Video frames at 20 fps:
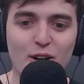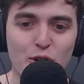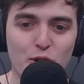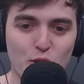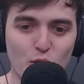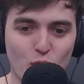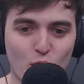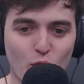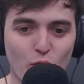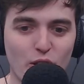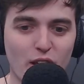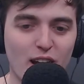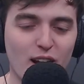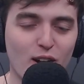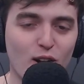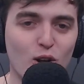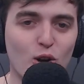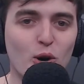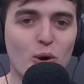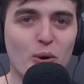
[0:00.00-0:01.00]
rojo del
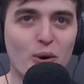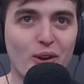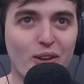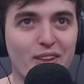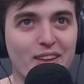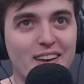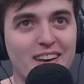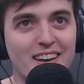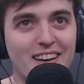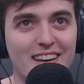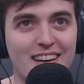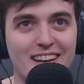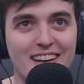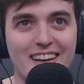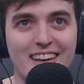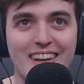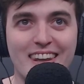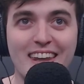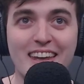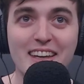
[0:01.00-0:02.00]
globo
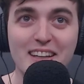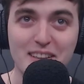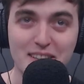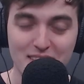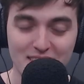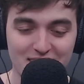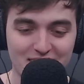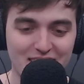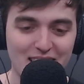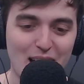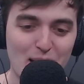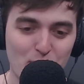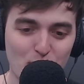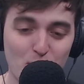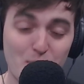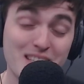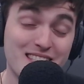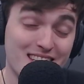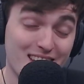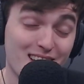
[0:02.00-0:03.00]
de, de It, digamos.
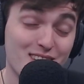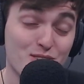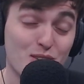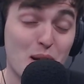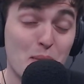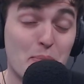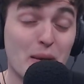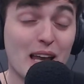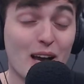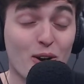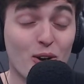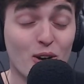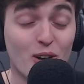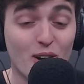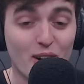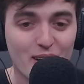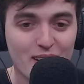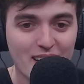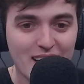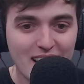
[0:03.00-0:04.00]
Más allá que es una pelea
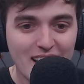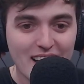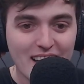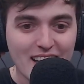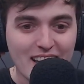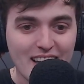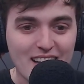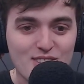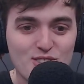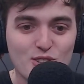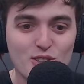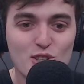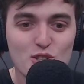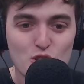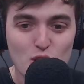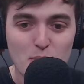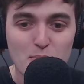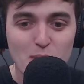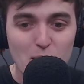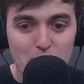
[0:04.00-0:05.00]
Claro. Eh, son
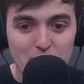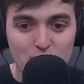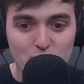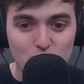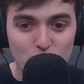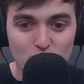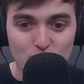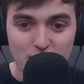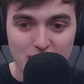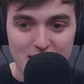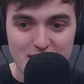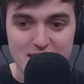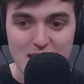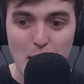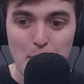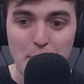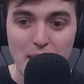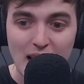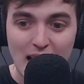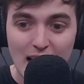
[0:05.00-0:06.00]
esos momentos donde se
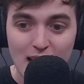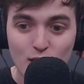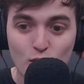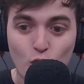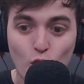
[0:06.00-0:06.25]
apela al